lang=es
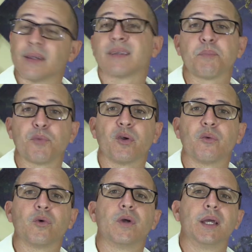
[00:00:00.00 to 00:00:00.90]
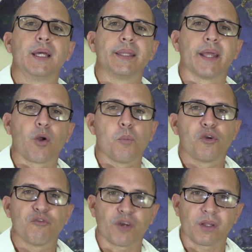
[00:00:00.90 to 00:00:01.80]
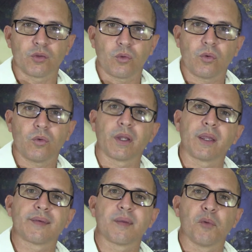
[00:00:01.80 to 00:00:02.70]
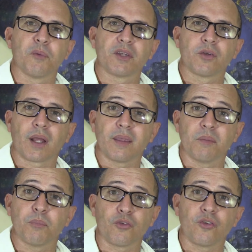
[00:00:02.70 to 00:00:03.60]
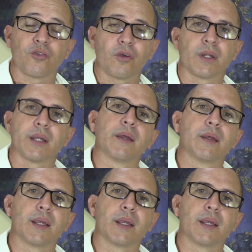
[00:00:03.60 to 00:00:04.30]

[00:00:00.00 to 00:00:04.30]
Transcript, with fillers: ese pueblo, de cómo enfrentó en ese momento las disposiciones